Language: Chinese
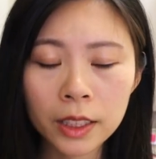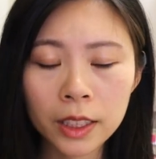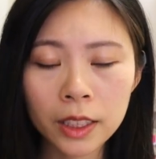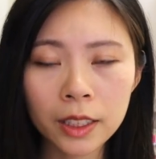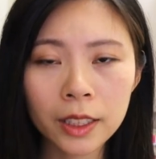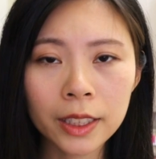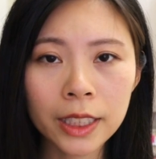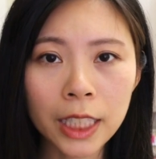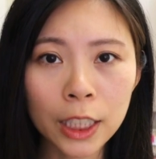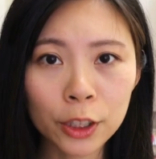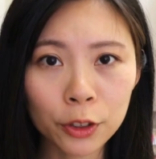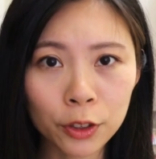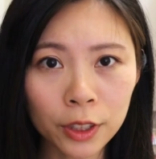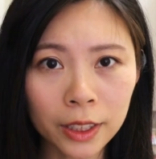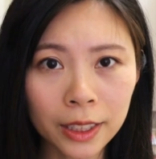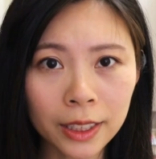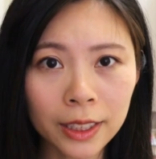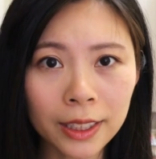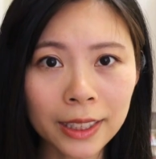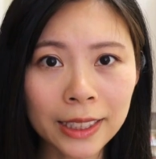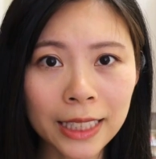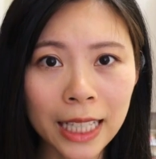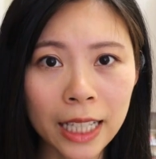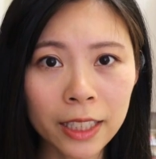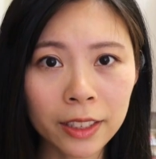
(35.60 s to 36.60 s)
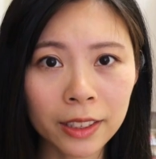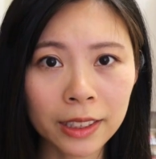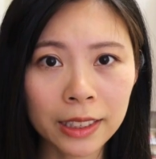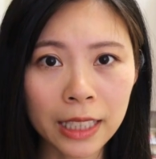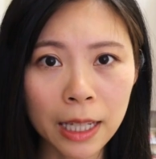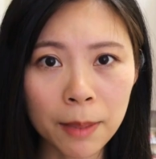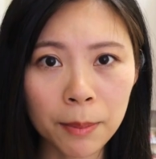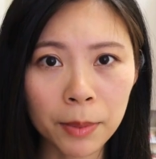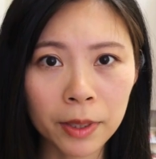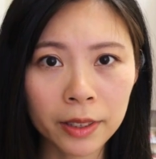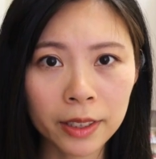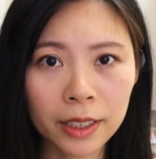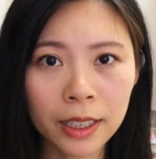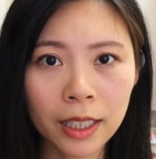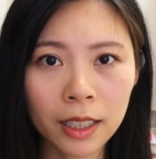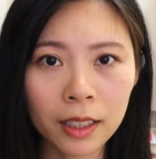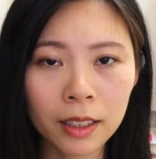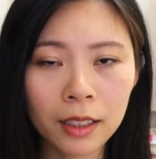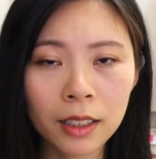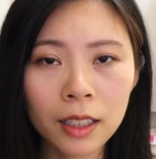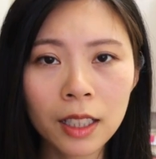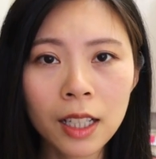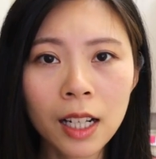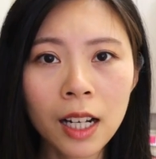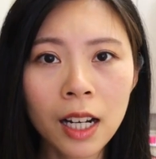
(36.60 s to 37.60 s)
其实这样就已经是三十三 percent
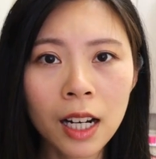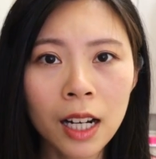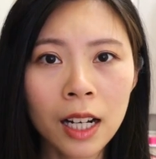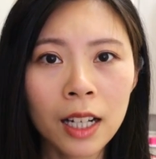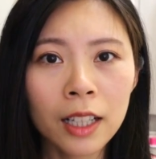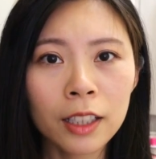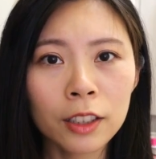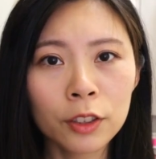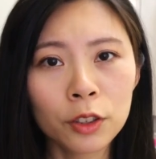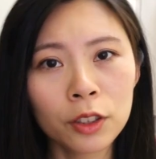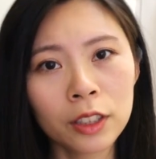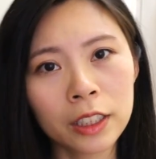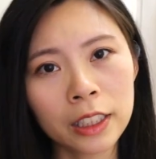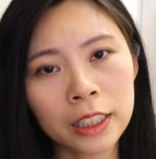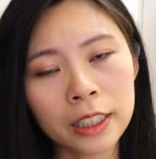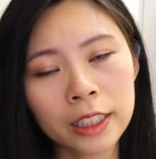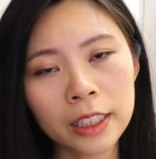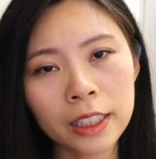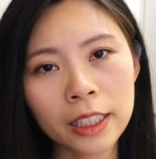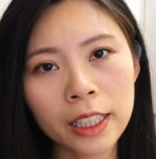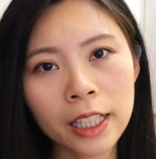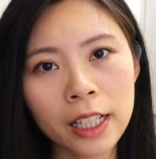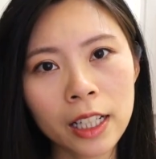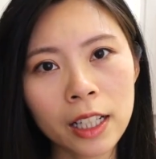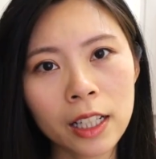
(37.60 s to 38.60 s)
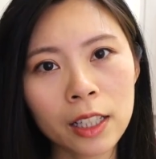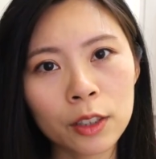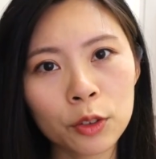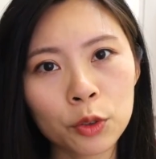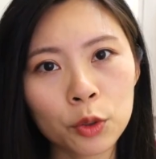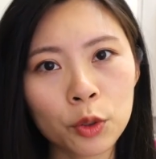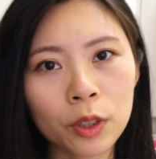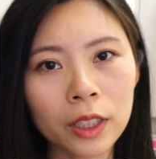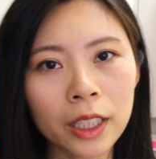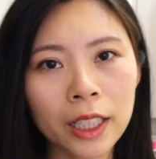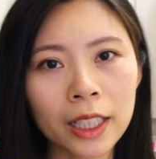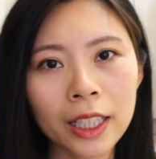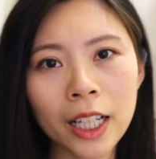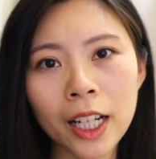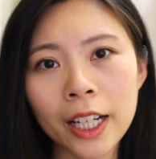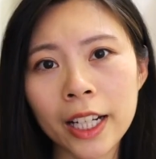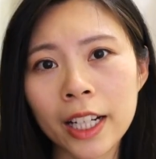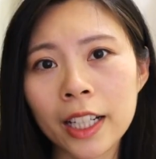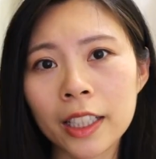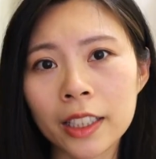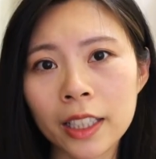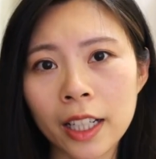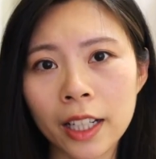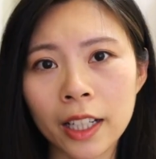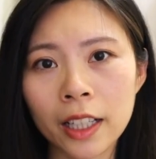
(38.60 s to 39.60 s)
了。你今天如果听到
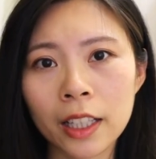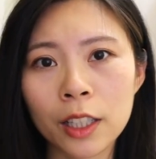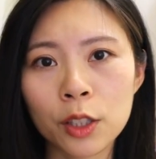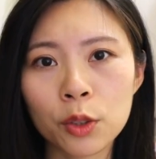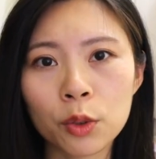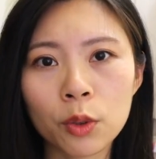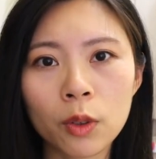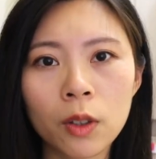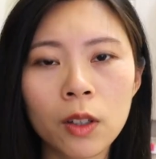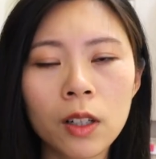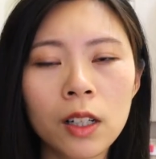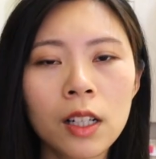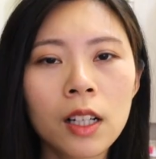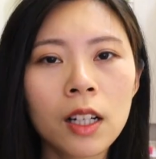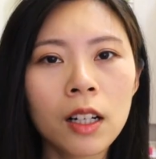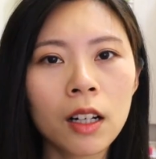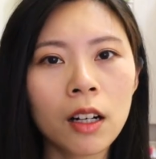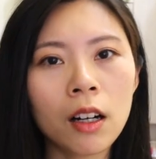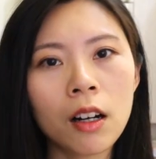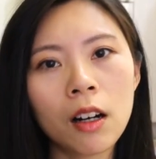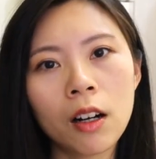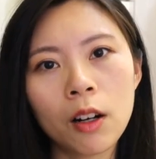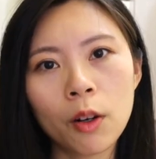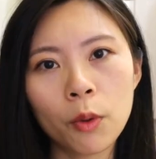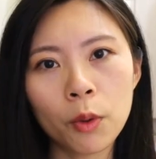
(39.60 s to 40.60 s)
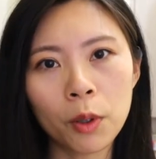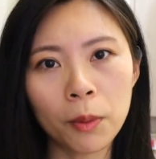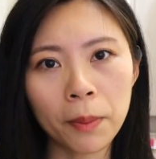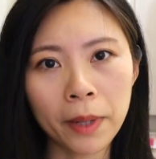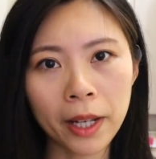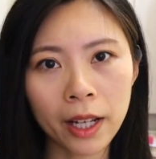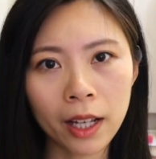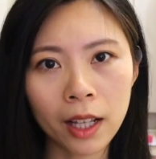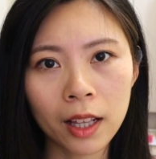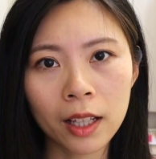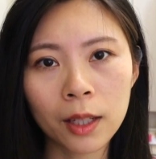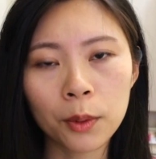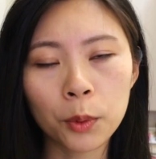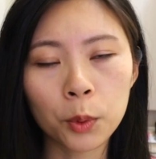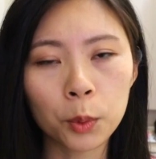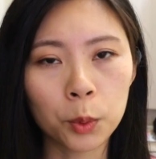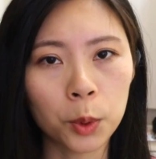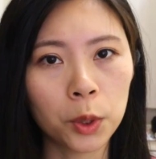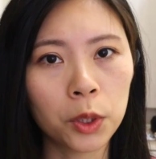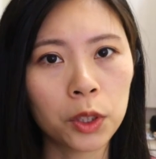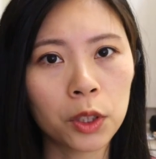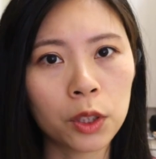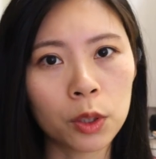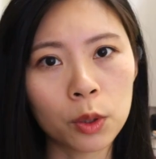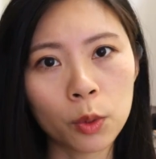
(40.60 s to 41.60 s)
一个人跟你说：“啊，我赔了
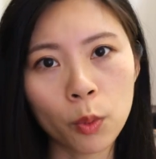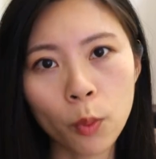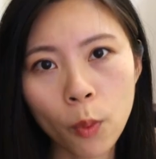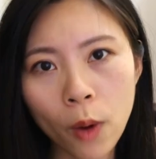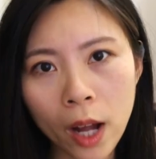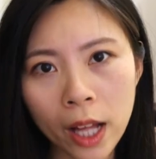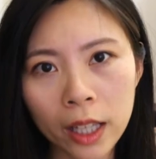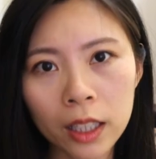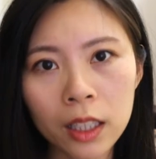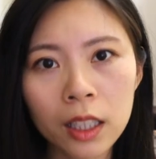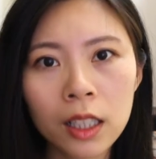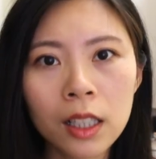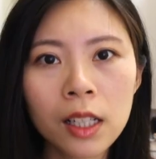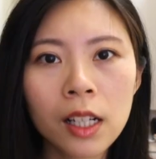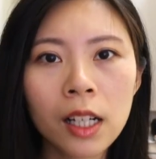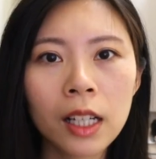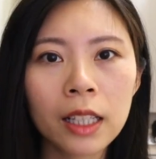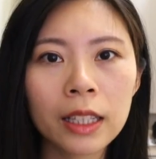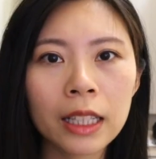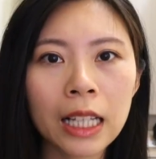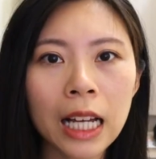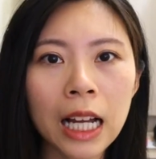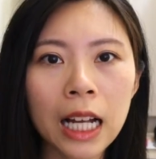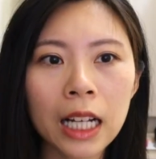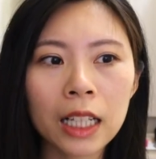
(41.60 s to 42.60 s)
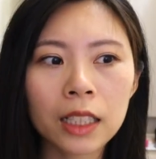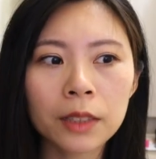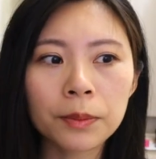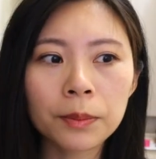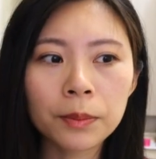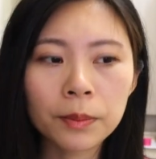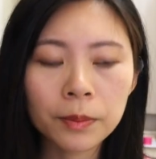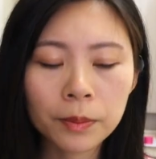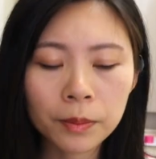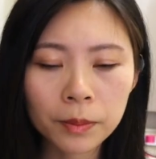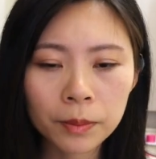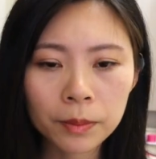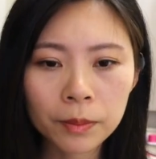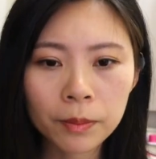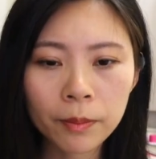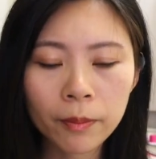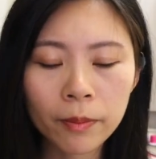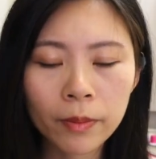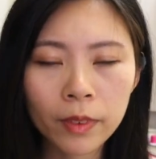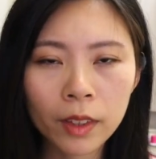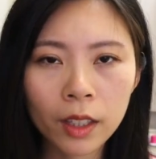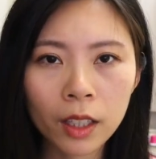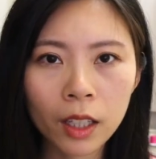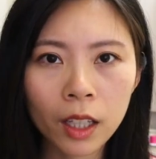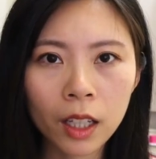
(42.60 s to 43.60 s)
五十万”，那
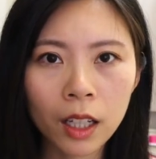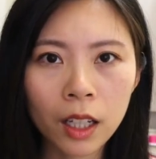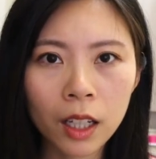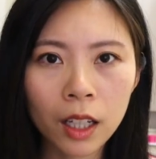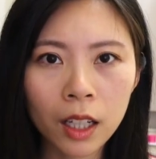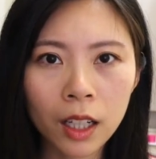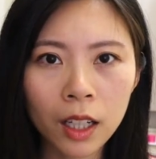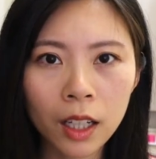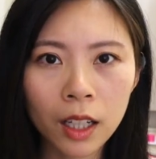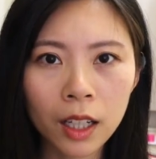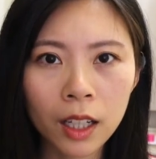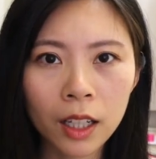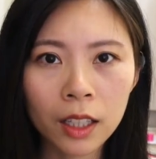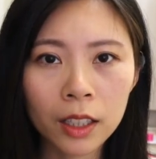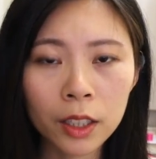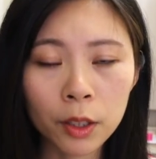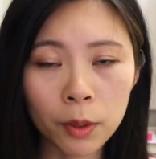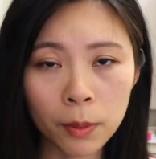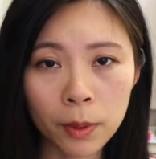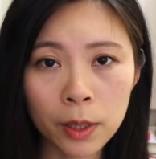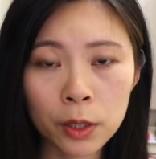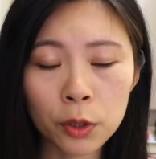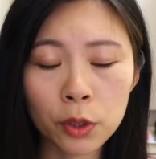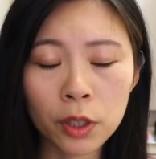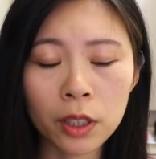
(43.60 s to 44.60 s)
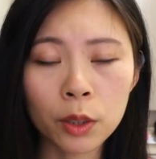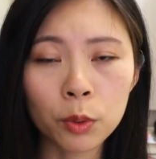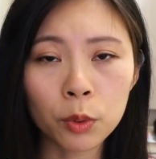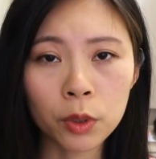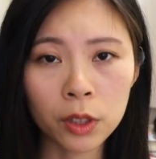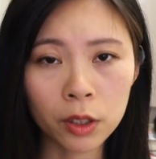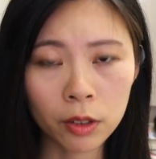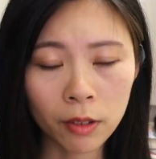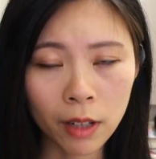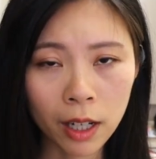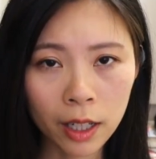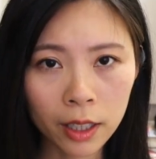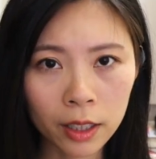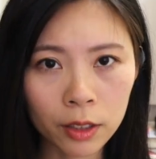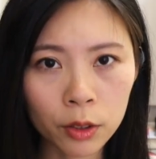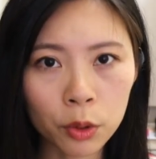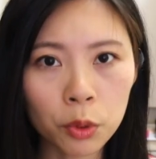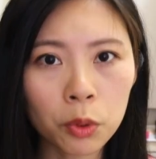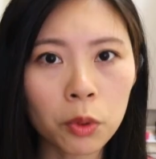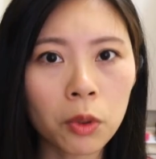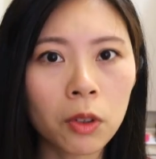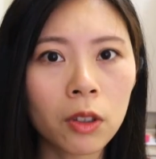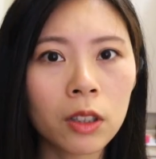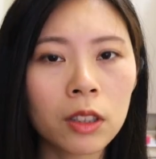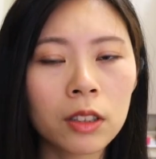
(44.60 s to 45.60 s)
你会觉得五十万很
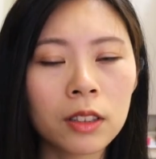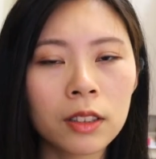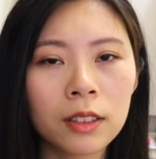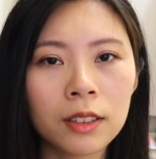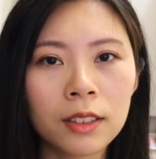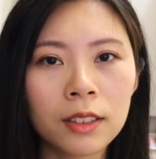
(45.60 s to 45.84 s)
多？